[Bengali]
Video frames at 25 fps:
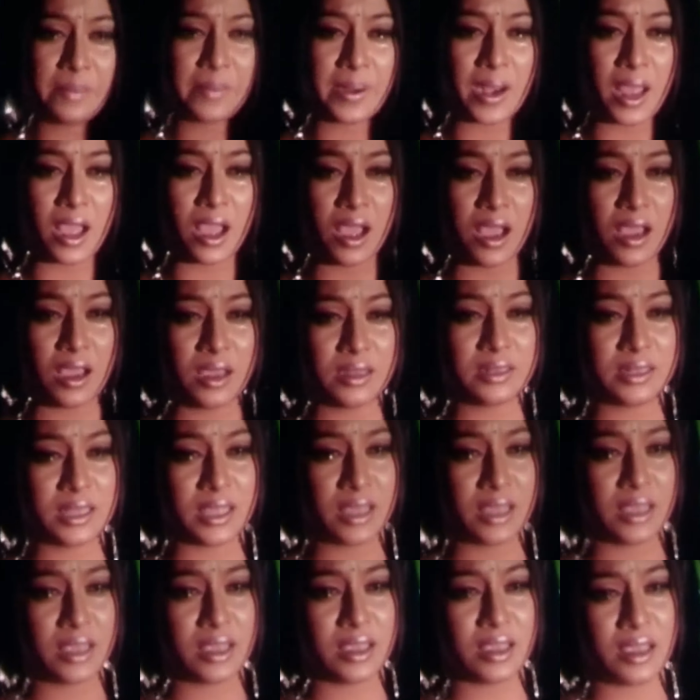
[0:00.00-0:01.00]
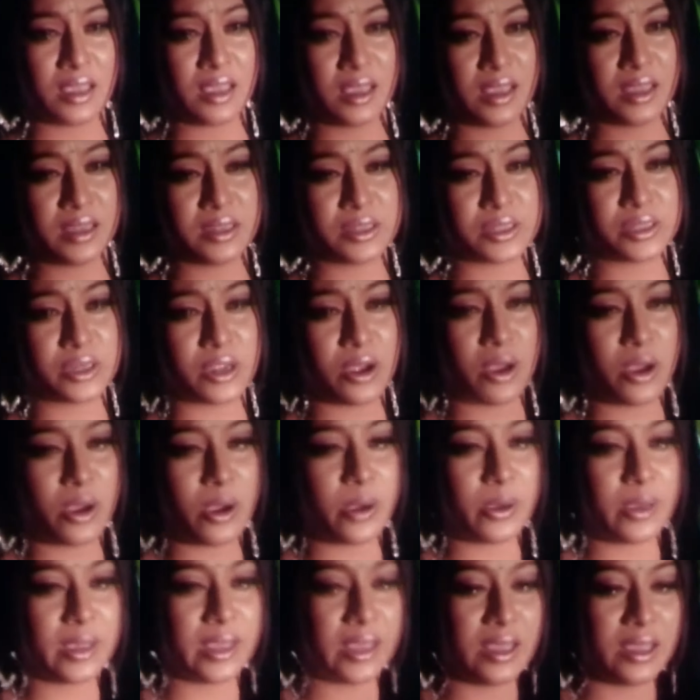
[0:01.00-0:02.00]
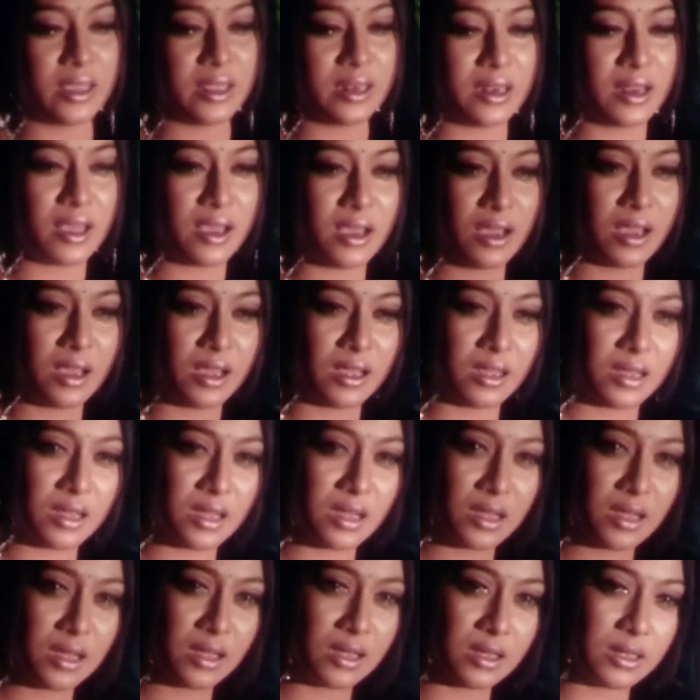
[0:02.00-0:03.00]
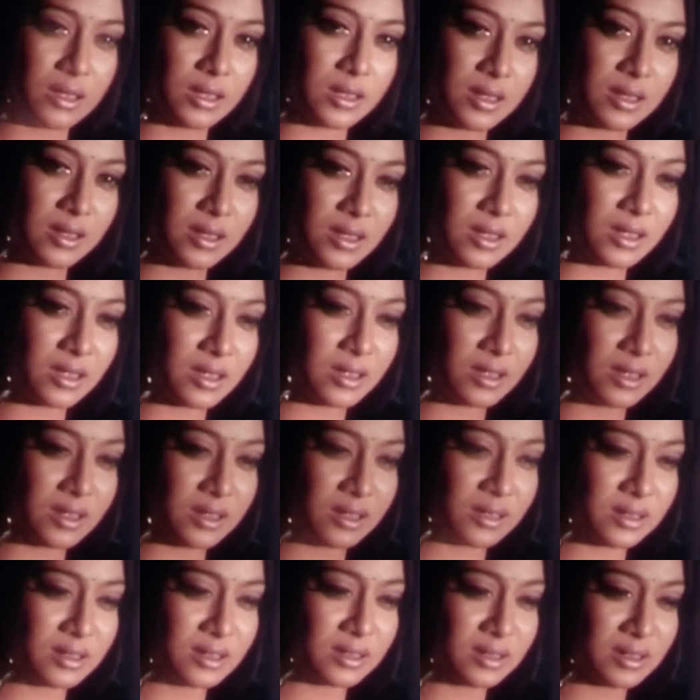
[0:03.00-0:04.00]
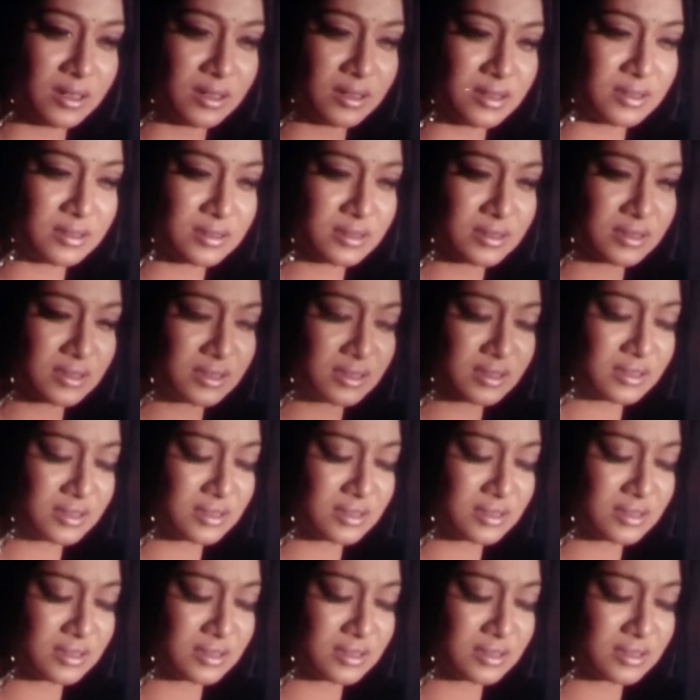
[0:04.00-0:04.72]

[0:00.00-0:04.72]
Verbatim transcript: একই সিনেমার সেকশন আগে যদি জানতাম রে ব্যাপক পরিমাণে